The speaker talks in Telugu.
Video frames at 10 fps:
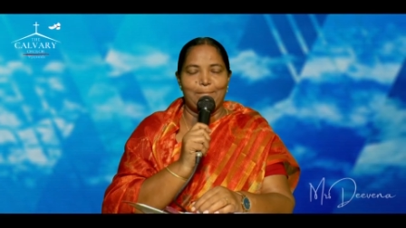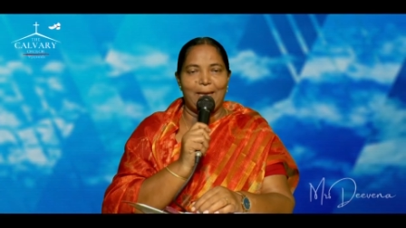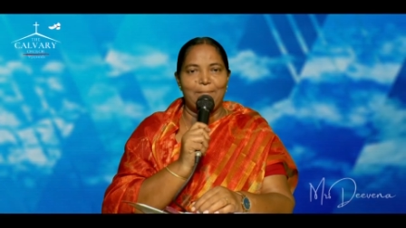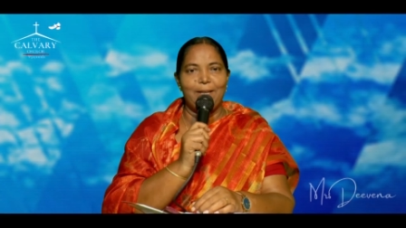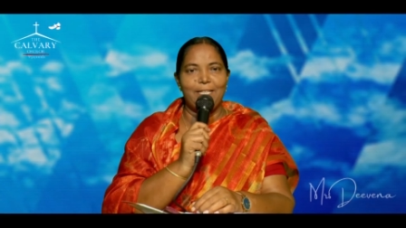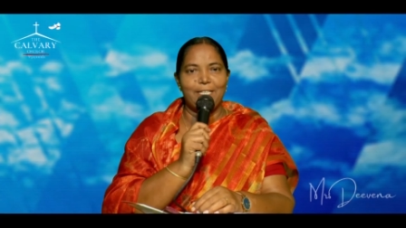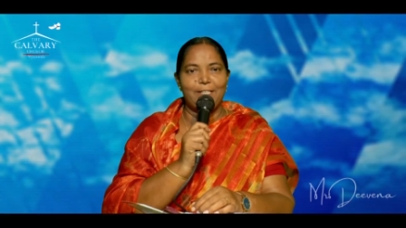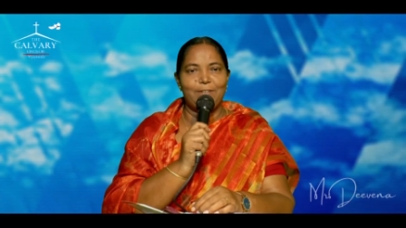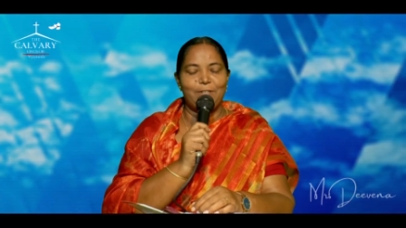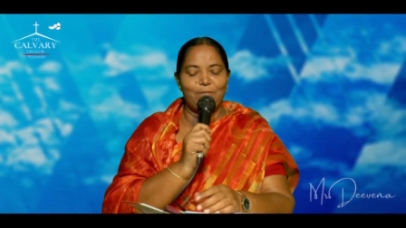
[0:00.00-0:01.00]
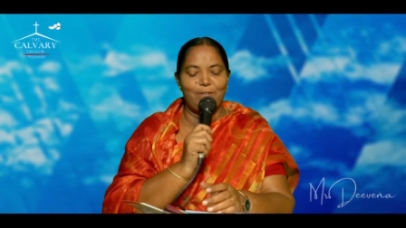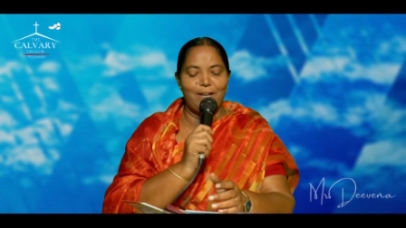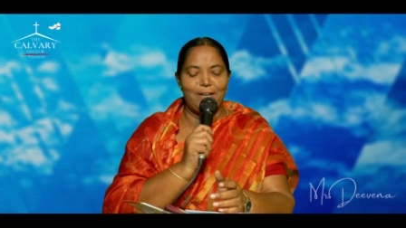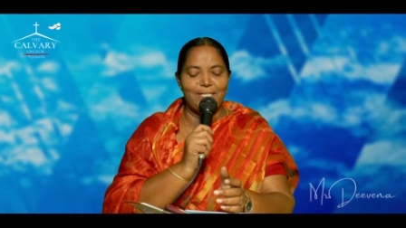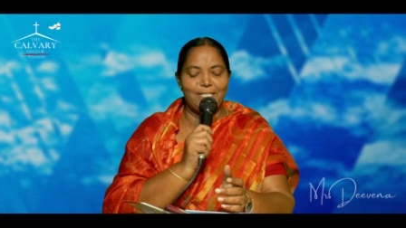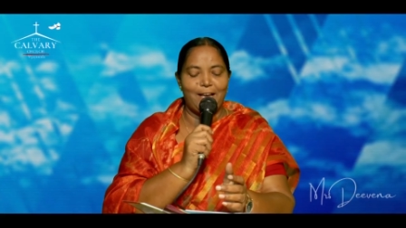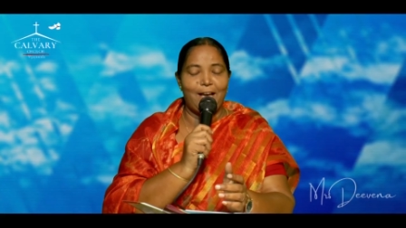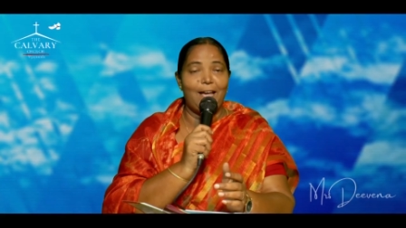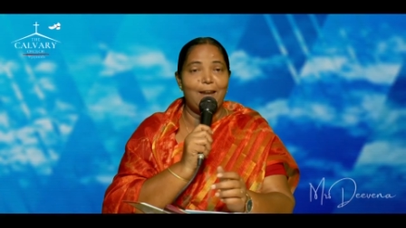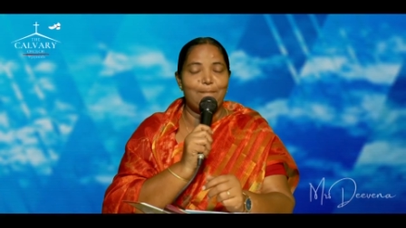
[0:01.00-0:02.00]
బైబిల్ చదవటం వలన
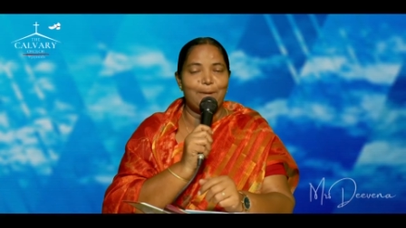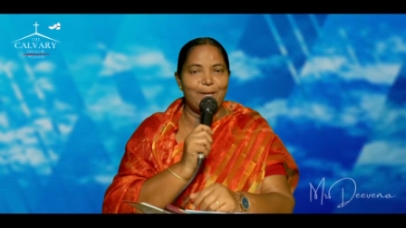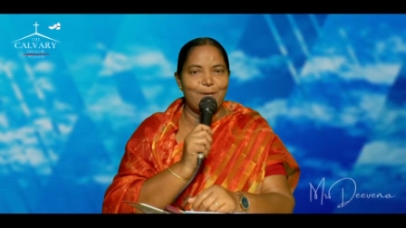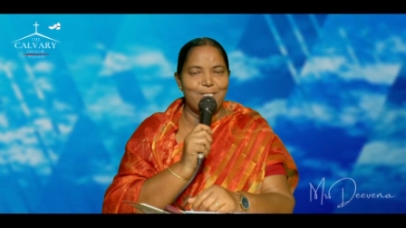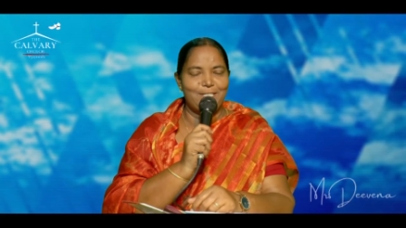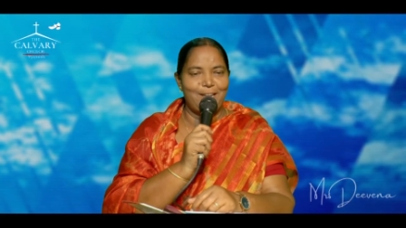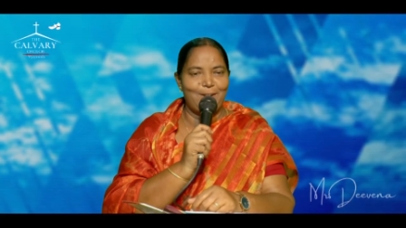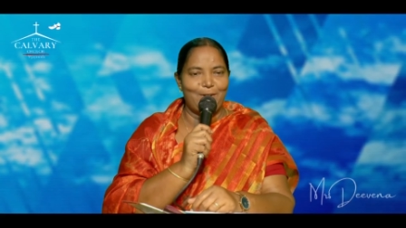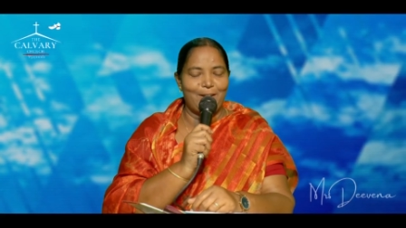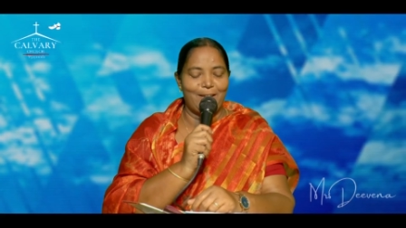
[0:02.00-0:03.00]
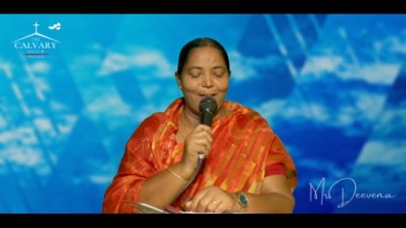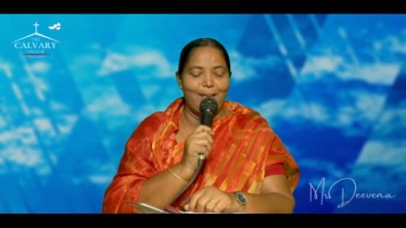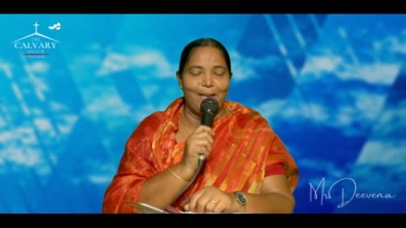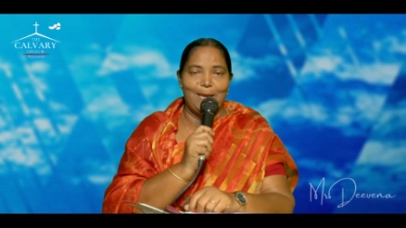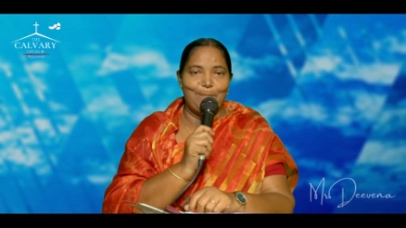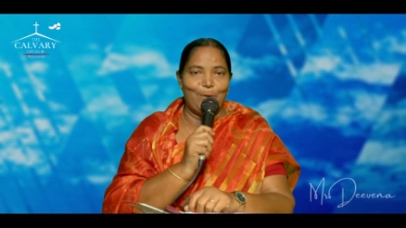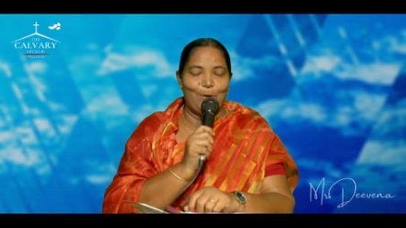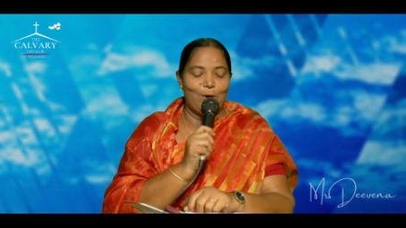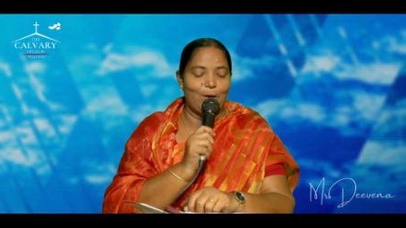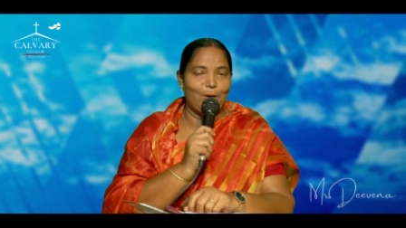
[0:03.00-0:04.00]
చాలా ప్రయోజనాలు ఉన్నాయి ఎప్పుడో
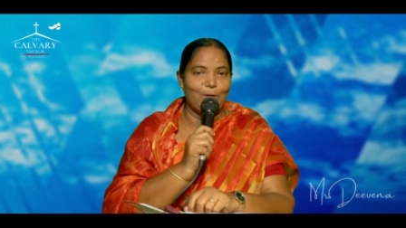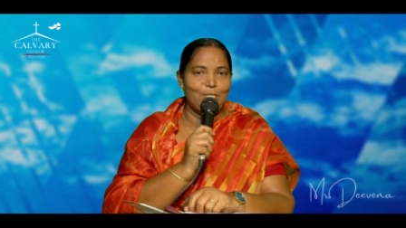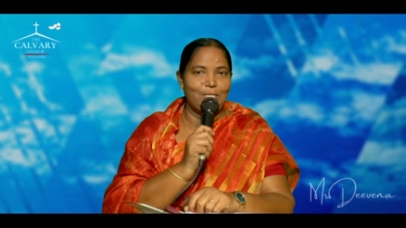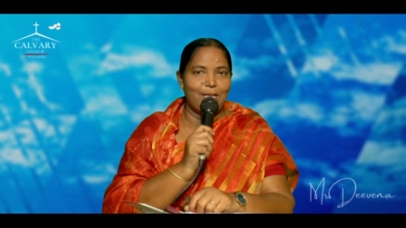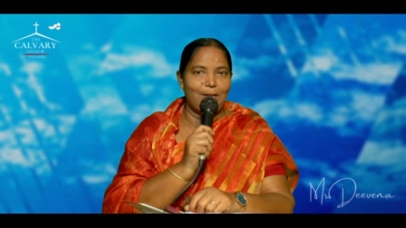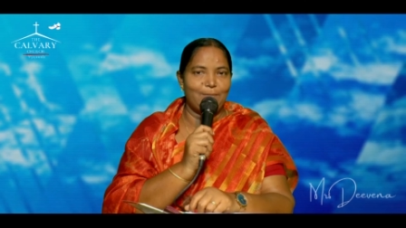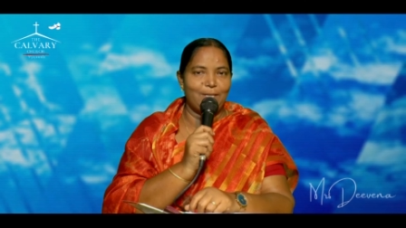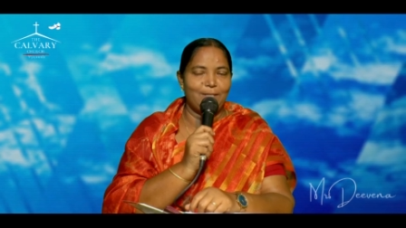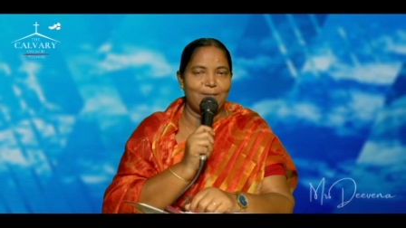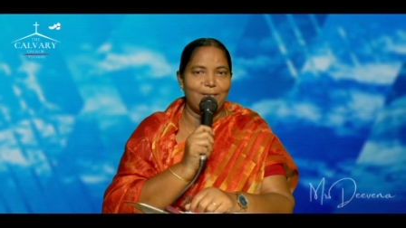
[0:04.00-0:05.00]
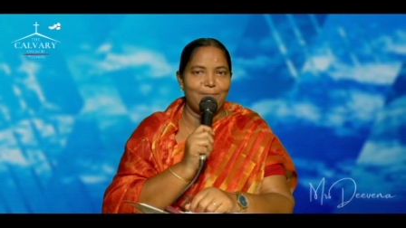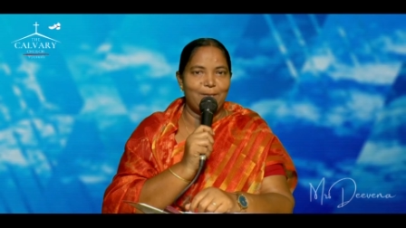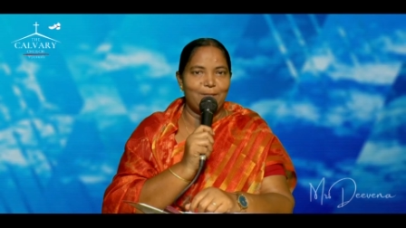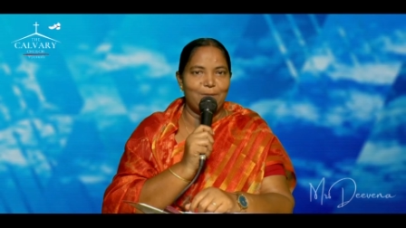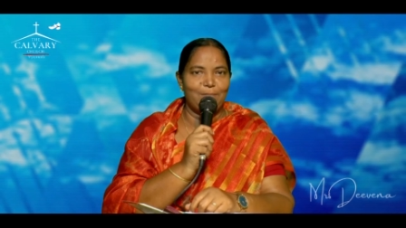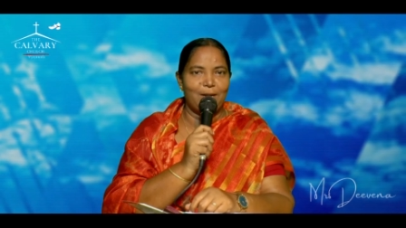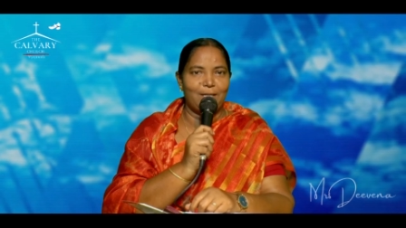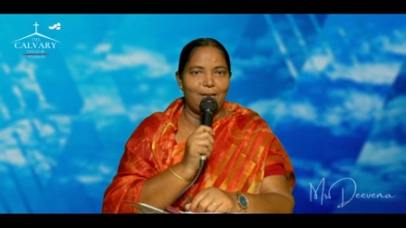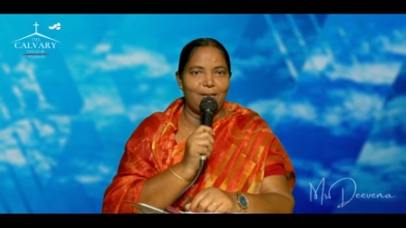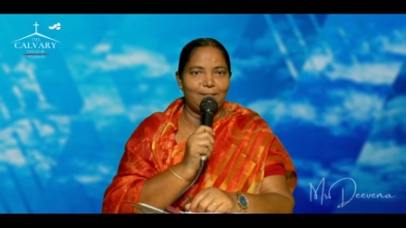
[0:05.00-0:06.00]
ఒకరోజు దాని మీద నేను మీతో
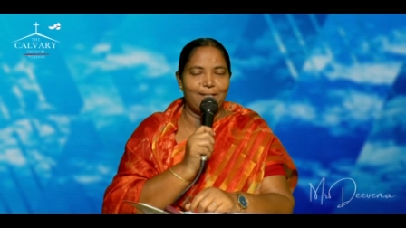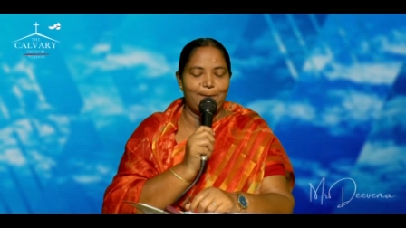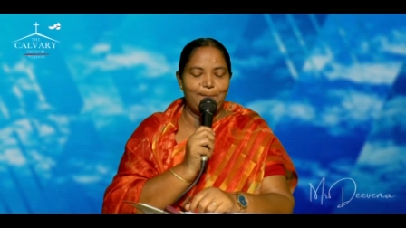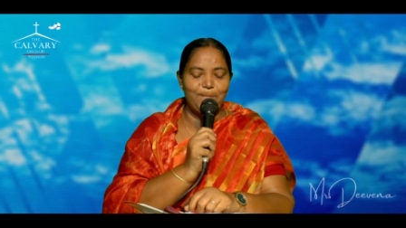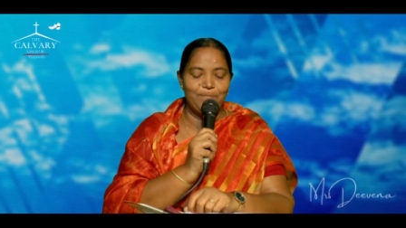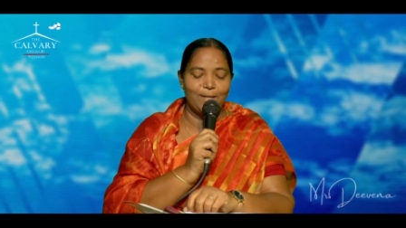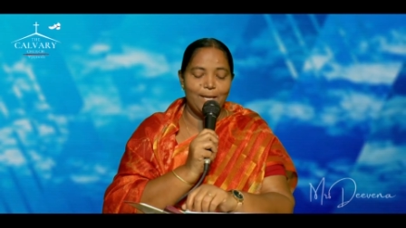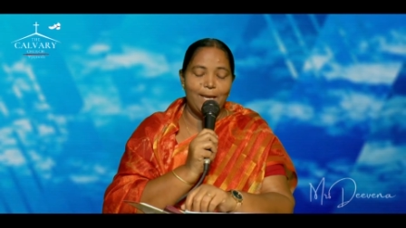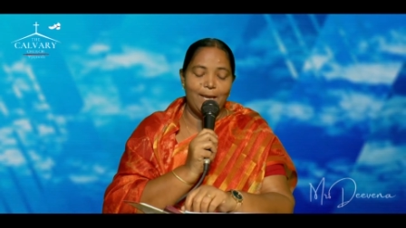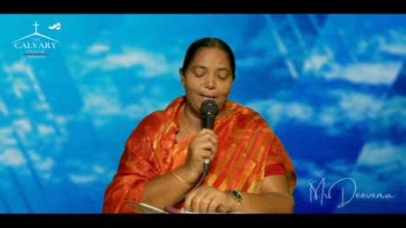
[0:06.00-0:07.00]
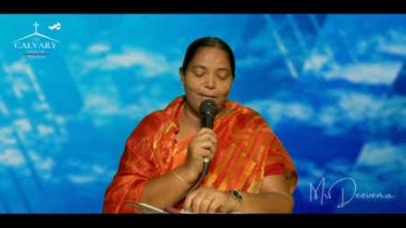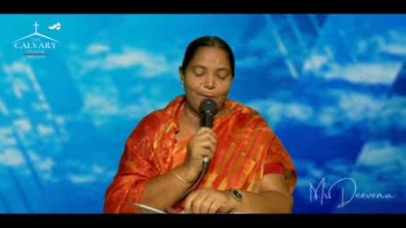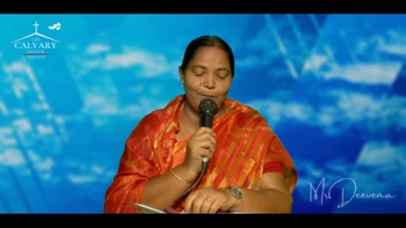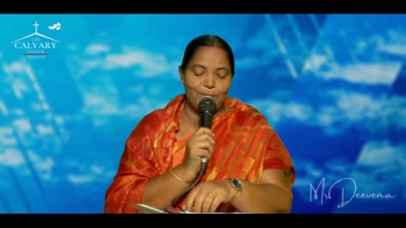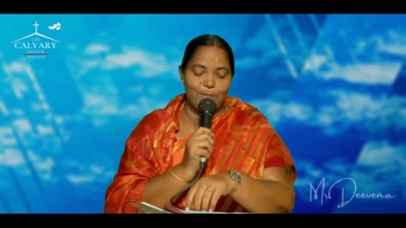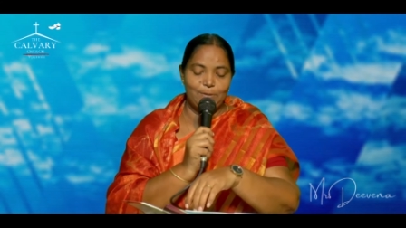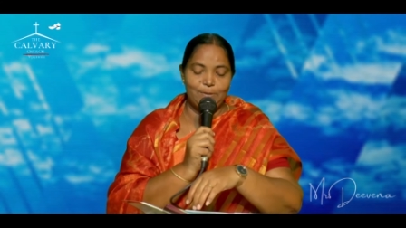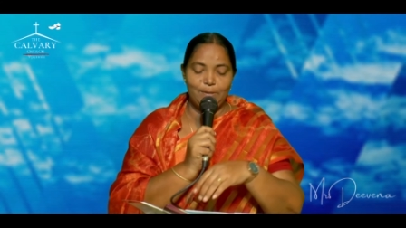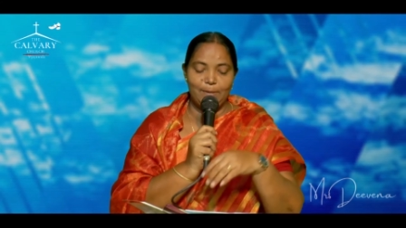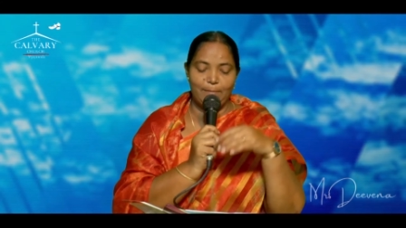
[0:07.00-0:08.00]
మాట్లాడతాను ఈరోజు
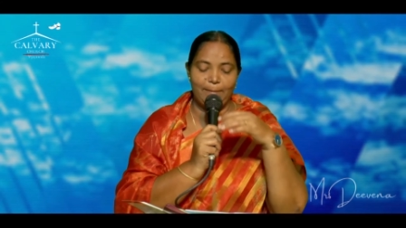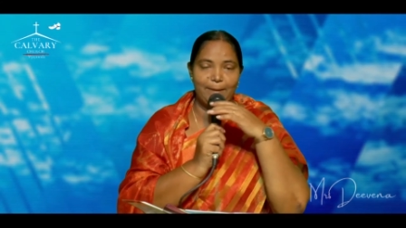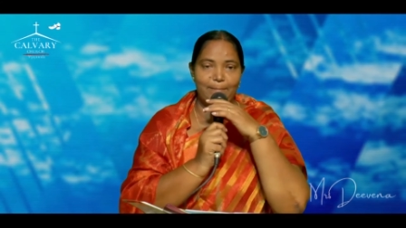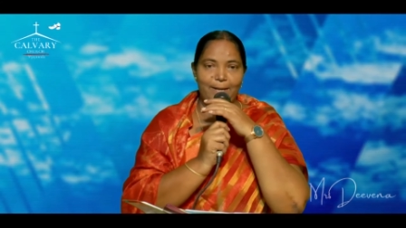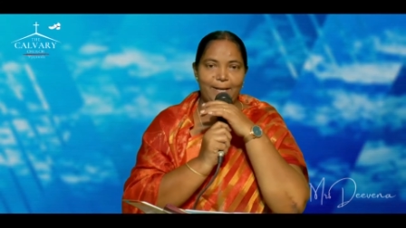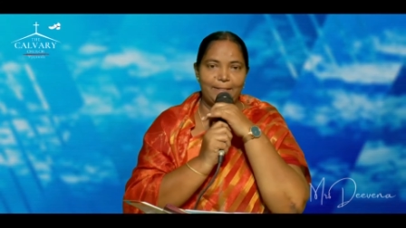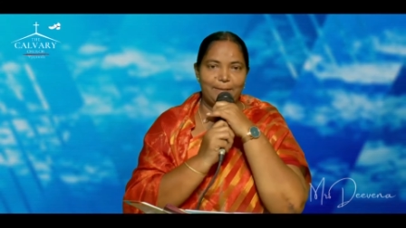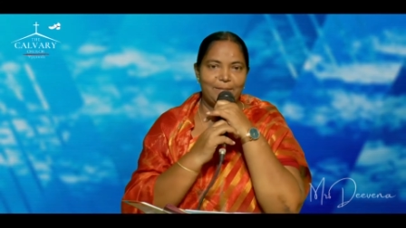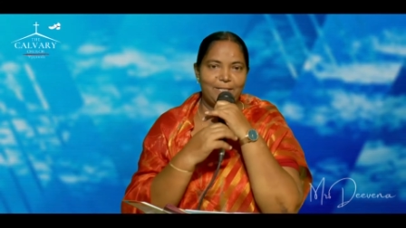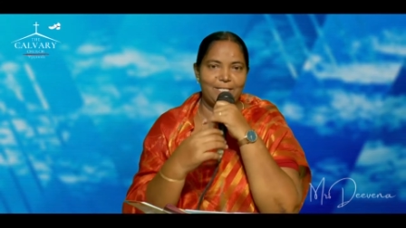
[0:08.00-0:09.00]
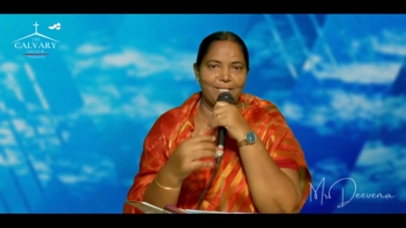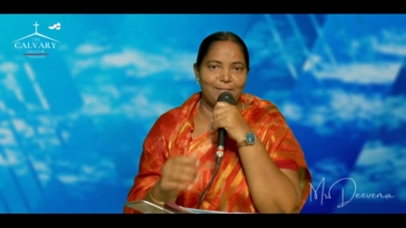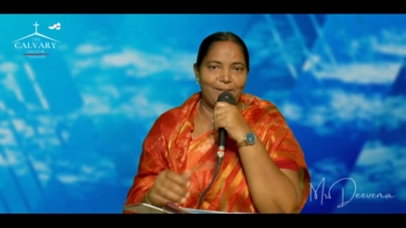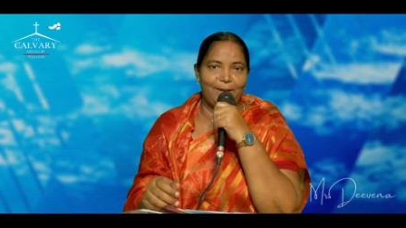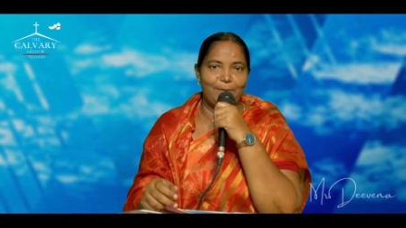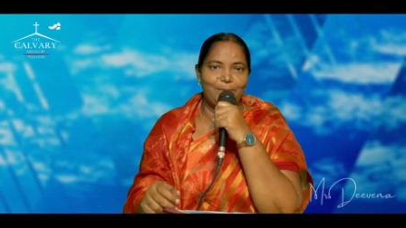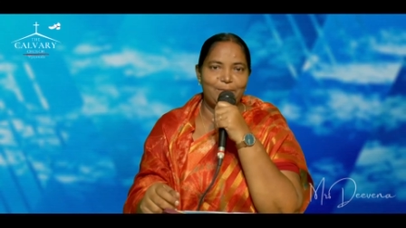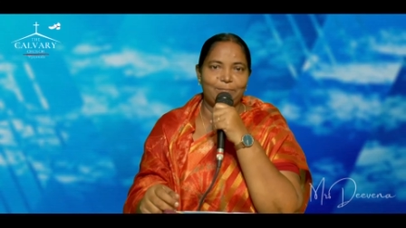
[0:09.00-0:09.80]
బైబిల్ ఎంతమంది చదివారు